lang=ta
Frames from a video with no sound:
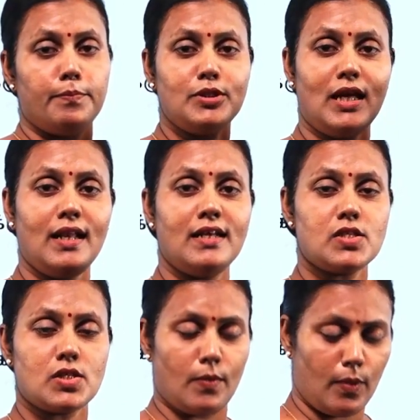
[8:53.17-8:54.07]
முதல்ல
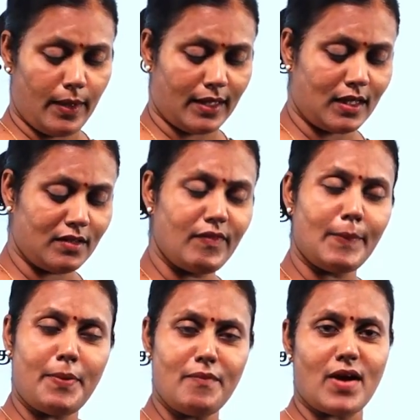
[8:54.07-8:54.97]
அதாவது
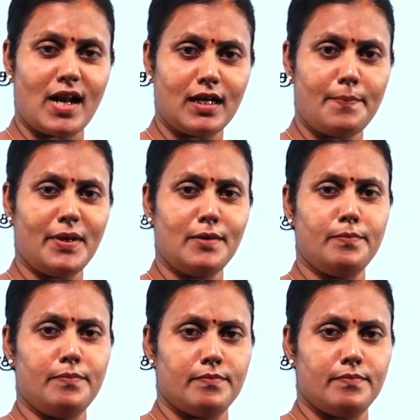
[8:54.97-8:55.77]
வெப்பம் வழங்கப்படும்